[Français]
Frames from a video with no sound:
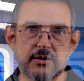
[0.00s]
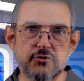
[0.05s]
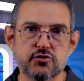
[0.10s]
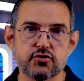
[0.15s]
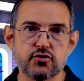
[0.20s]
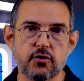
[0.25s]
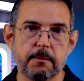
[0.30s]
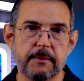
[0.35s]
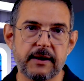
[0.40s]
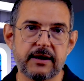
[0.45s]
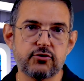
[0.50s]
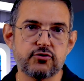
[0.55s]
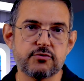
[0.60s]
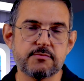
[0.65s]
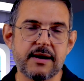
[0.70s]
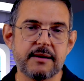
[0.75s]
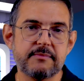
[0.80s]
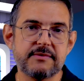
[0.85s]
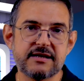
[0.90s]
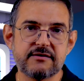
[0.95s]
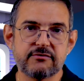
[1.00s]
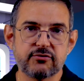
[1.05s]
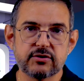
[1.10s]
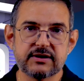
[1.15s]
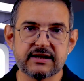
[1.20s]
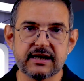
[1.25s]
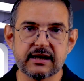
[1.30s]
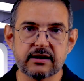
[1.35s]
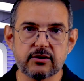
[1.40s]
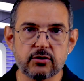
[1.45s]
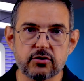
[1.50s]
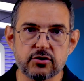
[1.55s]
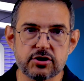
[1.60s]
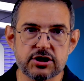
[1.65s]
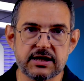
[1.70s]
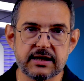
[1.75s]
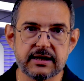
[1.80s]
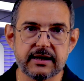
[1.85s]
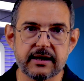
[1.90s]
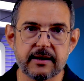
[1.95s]
ne sont pas du même niveau
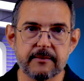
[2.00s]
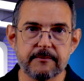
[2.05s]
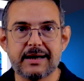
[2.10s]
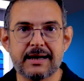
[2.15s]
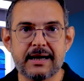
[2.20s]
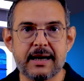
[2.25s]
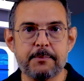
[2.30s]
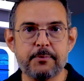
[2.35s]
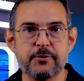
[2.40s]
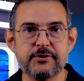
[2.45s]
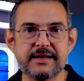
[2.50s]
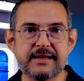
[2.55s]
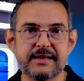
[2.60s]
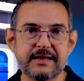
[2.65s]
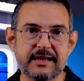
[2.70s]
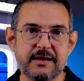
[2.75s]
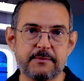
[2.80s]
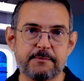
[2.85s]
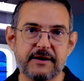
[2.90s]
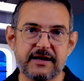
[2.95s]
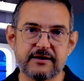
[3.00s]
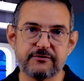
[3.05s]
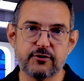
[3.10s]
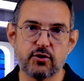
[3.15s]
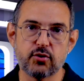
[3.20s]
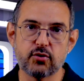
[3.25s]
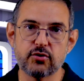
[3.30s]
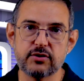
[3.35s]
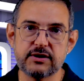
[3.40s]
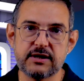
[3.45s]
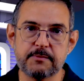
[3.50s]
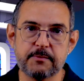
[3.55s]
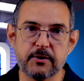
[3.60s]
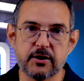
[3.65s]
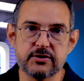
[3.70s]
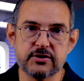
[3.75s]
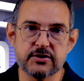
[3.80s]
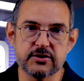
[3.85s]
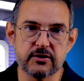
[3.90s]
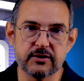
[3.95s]
technologique. La petite triplette
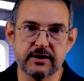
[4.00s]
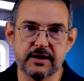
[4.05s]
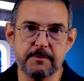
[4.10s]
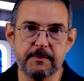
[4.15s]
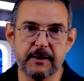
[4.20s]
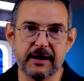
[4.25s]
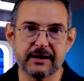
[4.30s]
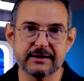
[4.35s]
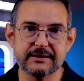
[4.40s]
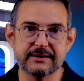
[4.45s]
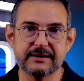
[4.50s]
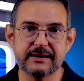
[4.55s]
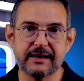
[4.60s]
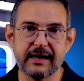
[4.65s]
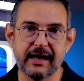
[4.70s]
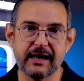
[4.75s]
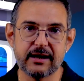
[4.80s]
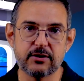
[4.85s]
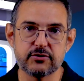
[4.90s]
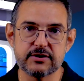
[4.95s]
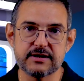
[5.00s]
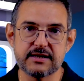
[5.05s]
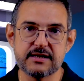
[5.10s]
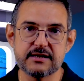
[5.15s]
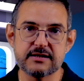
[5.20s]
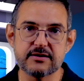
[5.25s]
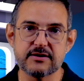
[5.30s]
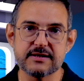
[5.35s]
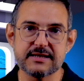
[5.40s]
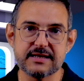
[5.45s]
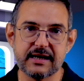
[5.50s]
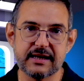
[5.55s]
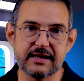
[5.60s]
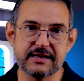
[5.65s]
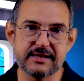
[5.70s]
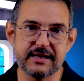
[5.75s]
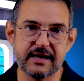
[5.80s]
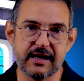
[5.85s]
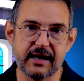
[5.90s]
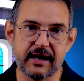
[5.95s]
franco-nippone s'en est partie elle aussi sans
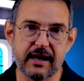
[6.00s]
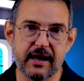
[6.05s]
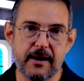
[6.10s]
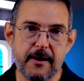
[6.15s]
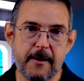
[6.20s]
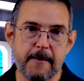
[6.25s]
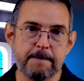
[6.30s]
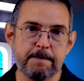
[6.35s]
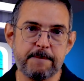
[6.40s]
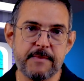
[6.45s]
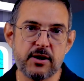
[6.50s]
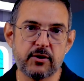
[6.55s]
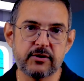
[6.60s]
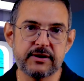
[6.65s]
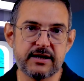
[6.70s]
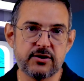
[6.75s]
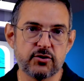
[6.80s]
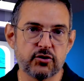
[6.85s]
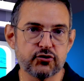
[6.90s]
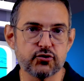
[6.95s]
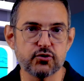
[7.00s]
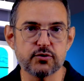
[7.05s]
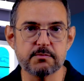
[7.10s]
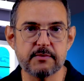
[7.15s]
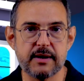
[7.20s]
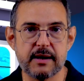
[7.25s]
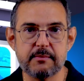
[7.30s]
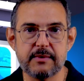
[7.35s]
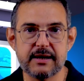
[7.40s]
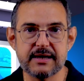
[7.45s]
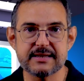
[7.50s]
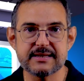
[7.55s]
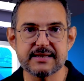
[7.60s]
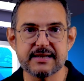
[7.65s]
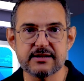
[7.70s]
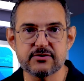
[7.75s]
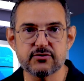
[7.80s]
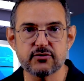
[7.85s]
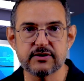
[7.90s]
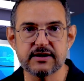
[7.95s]
héritière, mais en ayant tout de même
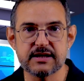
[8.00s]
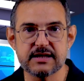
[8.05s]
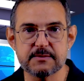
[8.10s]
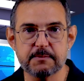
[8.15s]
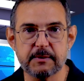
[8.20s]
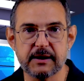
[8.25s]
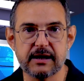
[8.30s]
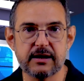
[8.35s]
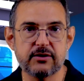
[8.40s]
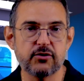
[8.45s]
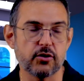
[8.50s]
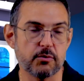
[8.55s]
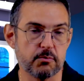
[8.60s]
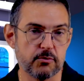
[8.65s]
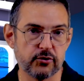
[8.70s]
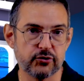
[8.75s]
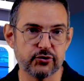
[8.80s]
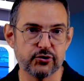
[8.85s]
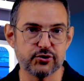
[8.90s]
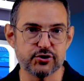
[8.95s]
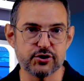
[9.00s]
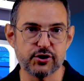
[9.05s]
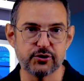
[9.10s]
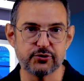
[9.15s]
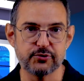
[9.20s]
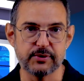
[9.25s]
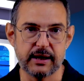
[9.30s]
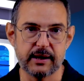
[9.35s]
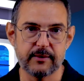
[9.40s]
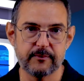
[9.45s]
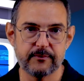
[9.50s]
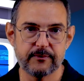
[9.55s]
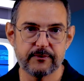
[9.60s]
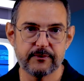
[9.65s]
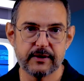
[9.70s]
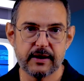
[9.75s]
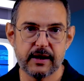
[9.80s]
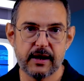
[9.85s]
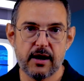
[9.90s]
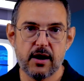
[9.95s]
laissé son esprit dans le monde d'aujourd'hui.
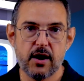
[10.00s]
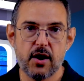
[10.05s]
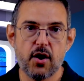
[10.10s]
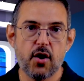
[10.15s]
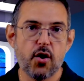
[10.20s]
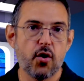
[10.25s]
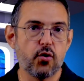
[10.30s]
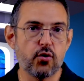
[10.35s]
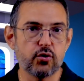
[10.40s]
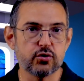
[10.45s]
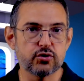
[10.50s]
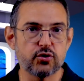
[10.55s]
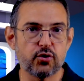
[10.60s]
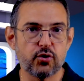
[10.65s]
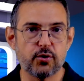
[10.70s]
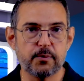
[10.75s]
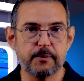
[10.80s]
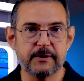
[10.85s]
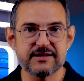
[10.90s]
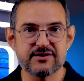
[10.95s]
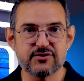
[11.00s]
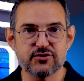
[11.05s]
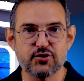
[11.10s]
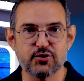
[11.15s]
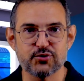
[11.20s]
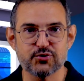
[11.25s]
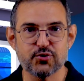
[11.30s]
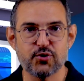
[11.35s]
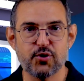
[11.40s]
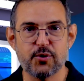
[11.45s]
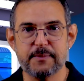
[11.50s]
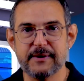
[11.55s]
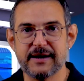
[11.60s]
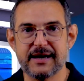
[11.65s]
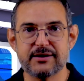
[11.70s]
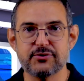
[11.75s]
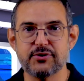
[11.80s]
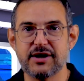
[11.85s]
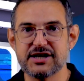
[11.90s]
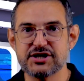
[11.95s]
Autre représentante
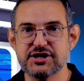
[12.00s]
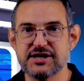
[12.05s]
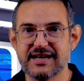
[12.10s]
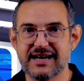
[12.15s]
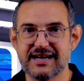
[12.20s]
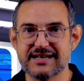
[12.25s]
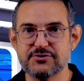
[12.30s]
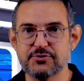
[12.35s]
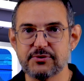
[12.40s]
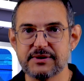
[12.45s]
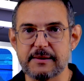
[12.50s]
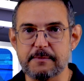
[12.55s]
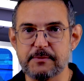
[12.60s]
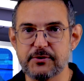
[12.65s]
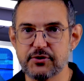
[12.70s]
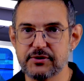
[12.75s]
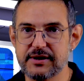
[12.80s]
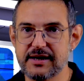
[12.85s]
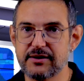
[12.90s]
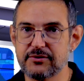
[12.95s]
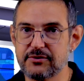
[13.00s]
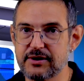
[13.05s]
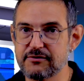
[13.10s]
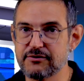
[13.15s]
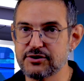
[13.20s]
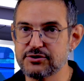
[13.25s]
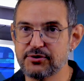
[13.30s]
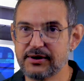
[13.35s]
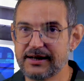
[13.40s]
européenne de la génération des pionniers de la voiture